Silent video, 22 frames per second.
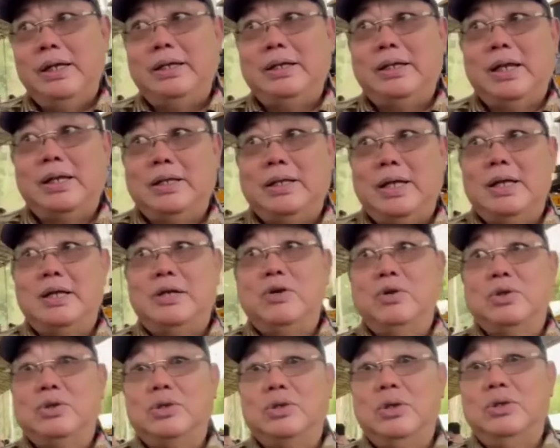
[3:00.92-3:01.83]
kandang
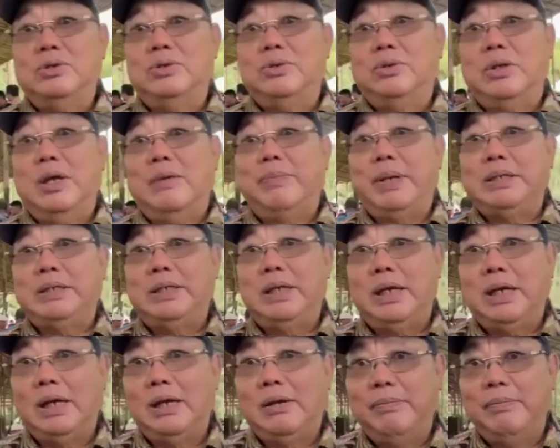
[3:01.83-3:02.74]
kosong sudah
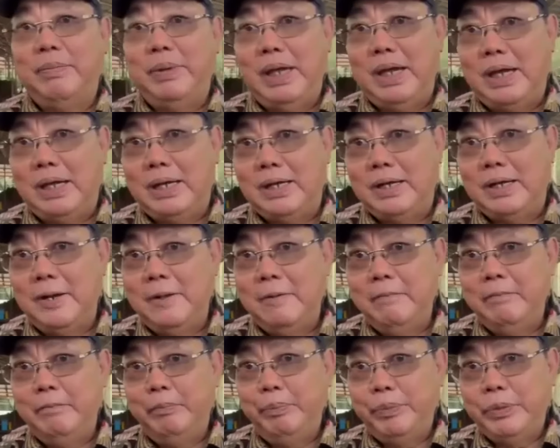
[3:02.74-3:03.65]
pasti kelebihan
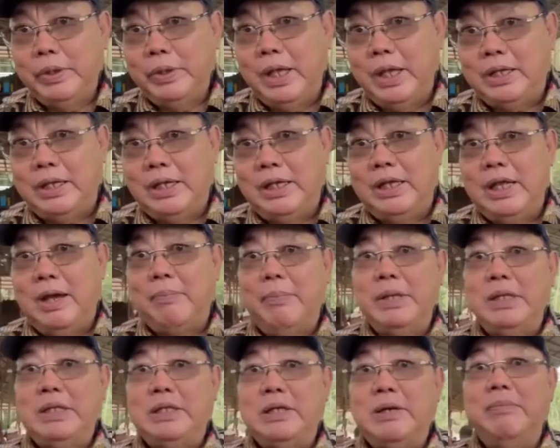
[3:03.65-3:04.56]
dia tidak
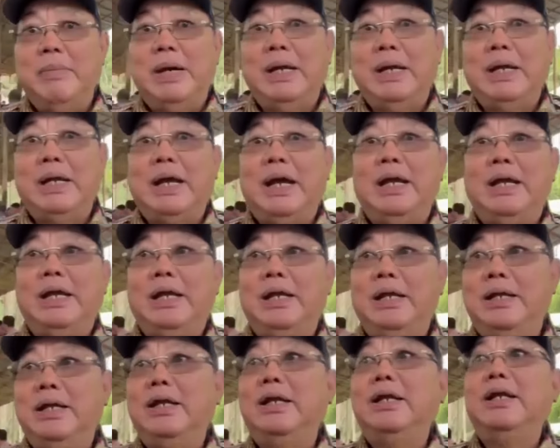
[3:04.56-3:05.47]
tercemarkan
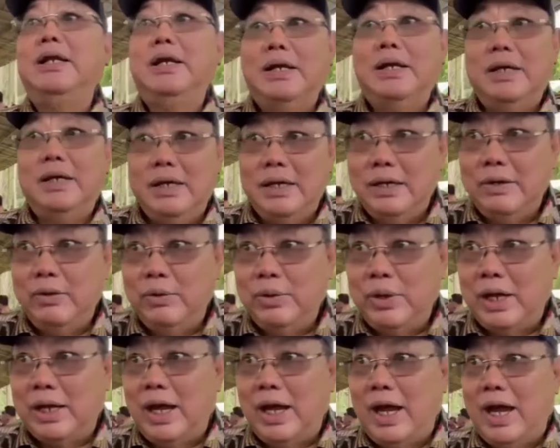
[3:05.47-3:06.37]

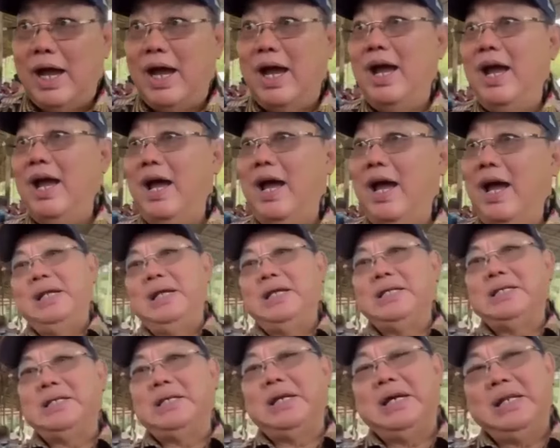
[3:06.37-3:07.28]
udara ya
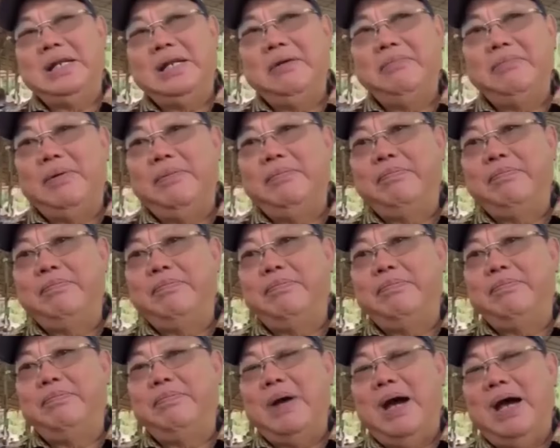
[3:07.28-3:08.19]
sekarang
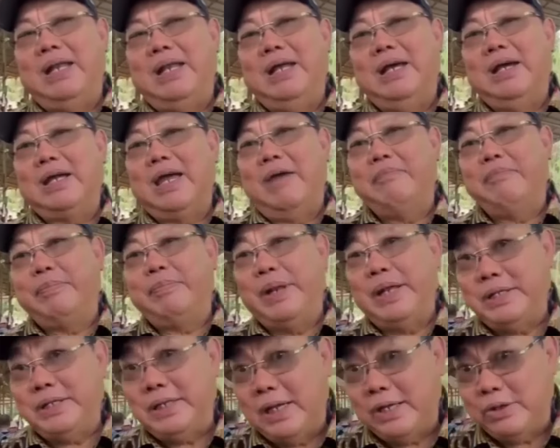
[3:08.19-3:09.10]
ada
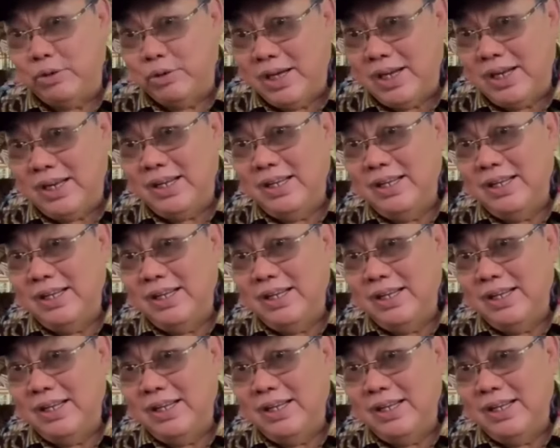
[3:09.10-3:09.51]
kepresnya juga